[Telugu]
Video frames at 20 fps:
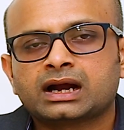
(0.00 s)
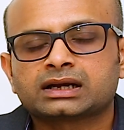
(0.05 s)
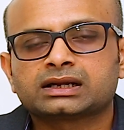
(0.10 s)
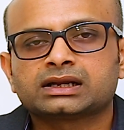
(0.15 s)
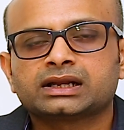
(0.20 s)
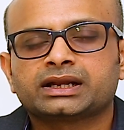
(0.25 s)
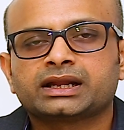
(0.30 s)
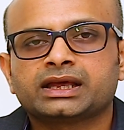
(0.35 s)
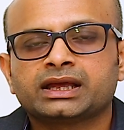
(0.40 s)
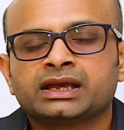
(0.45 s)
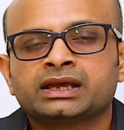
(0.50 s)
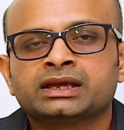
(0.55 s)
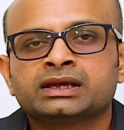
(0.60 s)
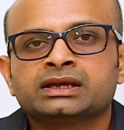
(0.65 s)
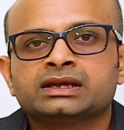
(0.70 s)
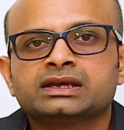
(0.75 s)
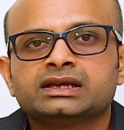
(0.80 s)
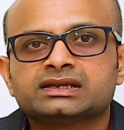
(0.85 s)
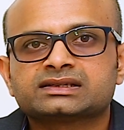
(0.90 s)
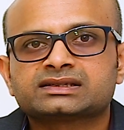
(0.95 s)
అట్లానే
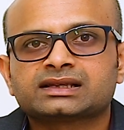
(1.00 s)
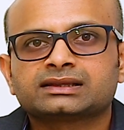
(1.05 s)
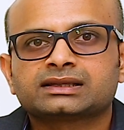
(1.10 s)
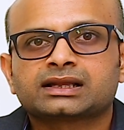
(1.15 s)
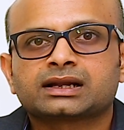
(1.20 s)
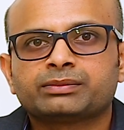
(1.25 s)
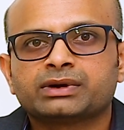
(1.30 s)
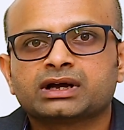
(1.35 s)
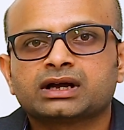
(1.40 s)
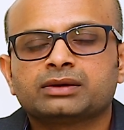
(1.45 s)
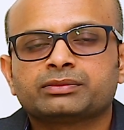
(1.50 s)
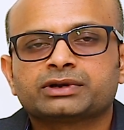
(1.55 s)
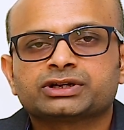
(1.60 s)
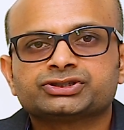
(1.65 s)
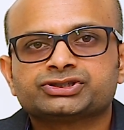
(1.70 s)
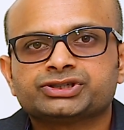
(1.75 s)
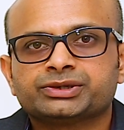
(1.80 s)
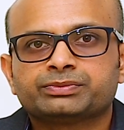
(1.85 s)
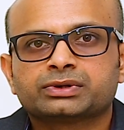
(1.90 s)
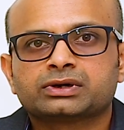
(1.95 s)
ఈ సందర్భంగా
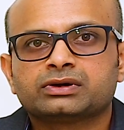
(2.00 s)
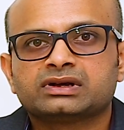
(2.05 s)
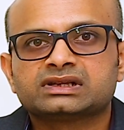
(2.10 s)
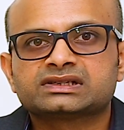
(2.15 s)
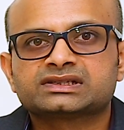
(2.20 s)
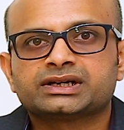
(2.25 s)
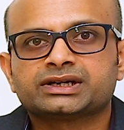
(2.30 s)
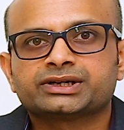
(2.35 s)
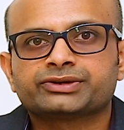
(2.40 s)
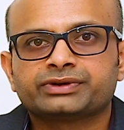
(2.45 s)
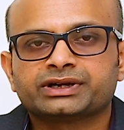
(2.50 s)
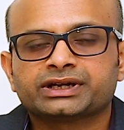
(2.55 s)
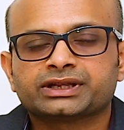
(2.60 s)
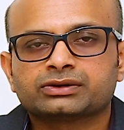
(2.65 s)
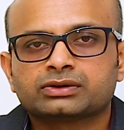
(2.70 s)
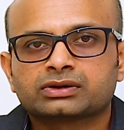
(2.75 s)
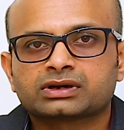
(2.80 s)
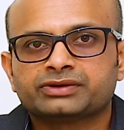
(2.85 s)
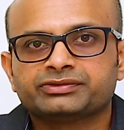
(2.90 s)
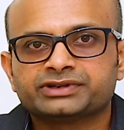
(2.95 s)
మనం చెప్పుకోవాల్సినటువంటి
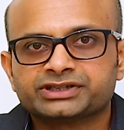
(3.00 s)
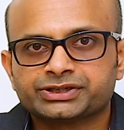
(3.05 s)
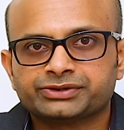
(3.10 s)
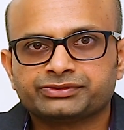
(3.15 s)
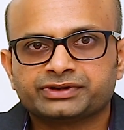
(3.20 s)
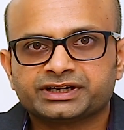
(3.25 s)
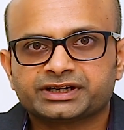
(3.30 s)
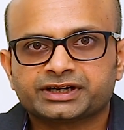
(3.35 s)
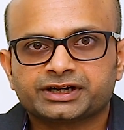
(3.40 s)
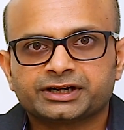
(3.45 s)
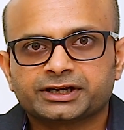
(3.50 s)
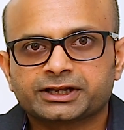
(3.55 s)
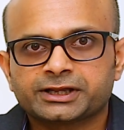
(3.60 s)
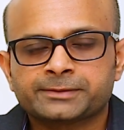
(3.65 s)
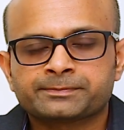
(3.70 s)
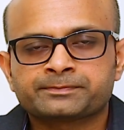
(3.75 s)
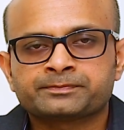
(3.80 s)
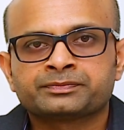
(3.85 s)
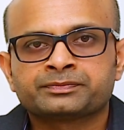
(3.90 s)
ఇంకొక విషయం ఏంటంటే